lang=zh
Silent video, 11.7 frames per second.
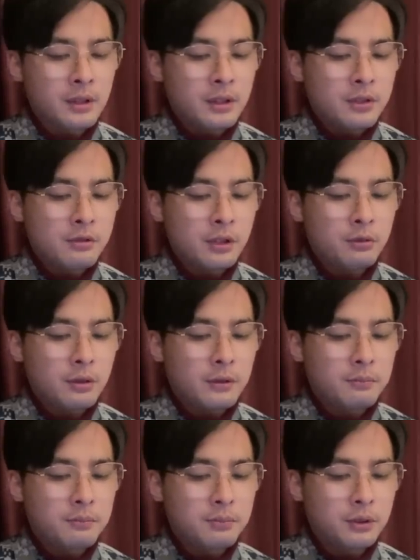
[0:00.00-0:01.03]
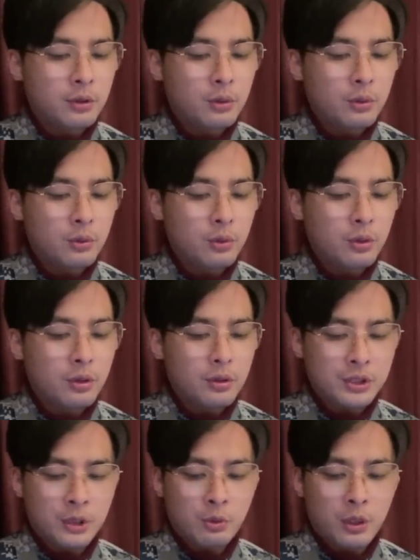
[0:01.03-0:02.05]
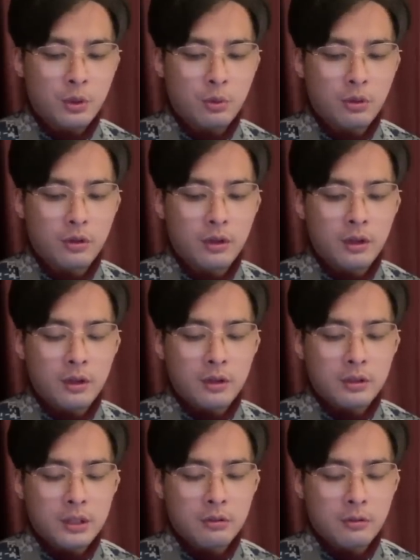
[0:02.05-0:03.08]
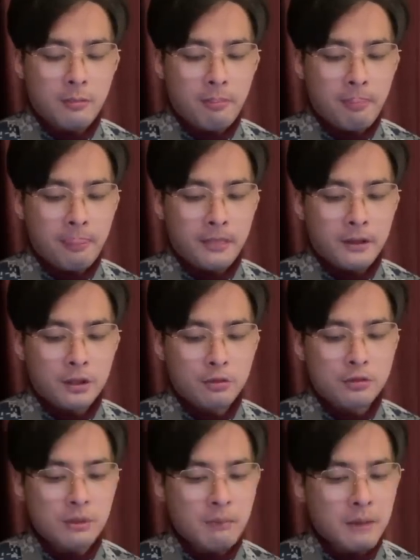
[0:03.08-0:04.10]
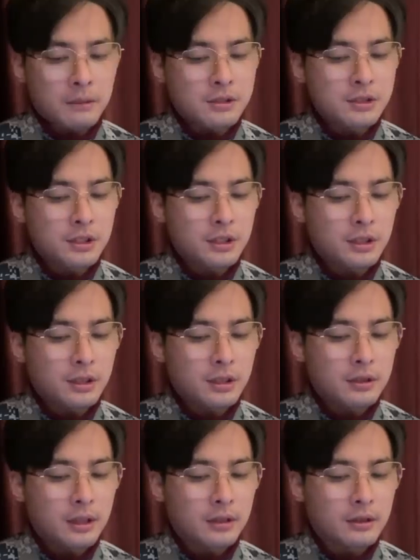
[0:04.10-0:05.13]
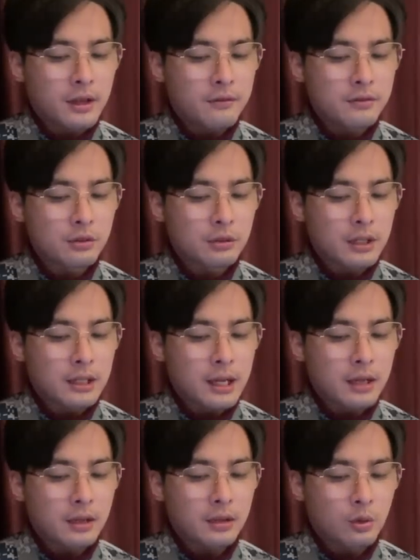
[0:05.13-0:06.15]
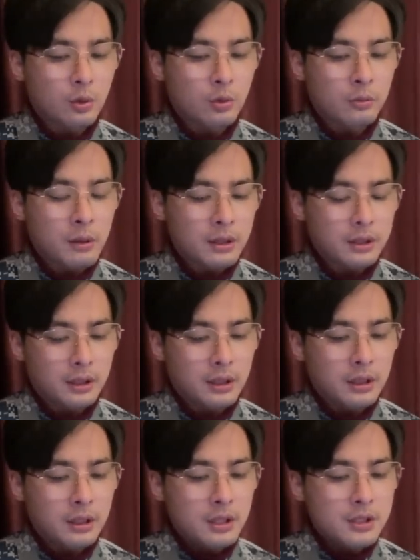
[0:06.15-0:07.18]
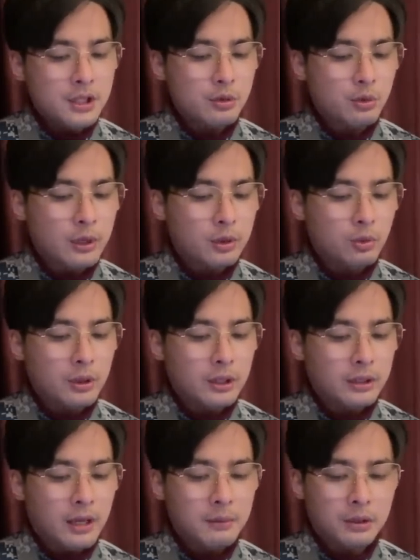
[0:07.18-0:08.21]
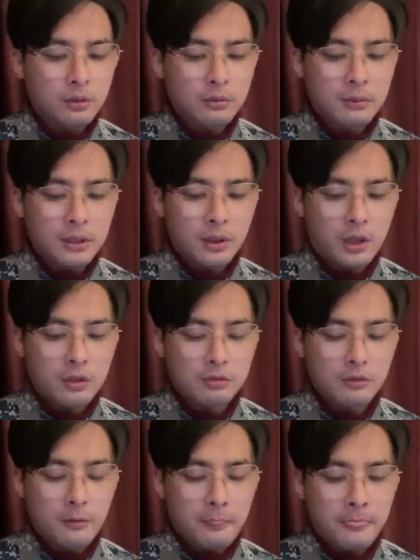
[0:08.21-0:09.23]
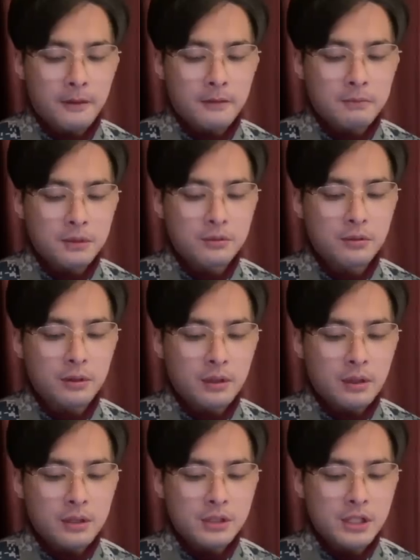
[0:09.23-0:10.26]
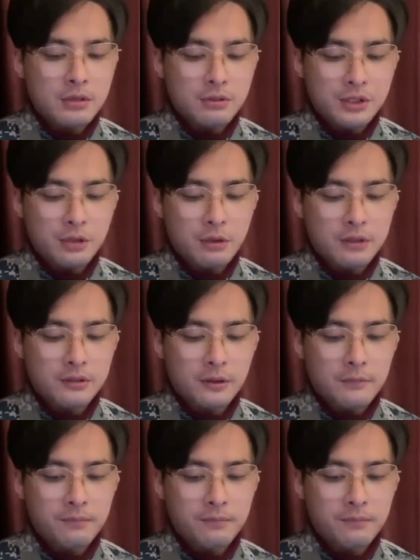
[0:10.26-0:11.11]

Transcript: 绝对不透过行贿或提供。油水满满的生意等贪腐手段来巩固邦谊，这手段对台美都没有好处，必须坚守这些原则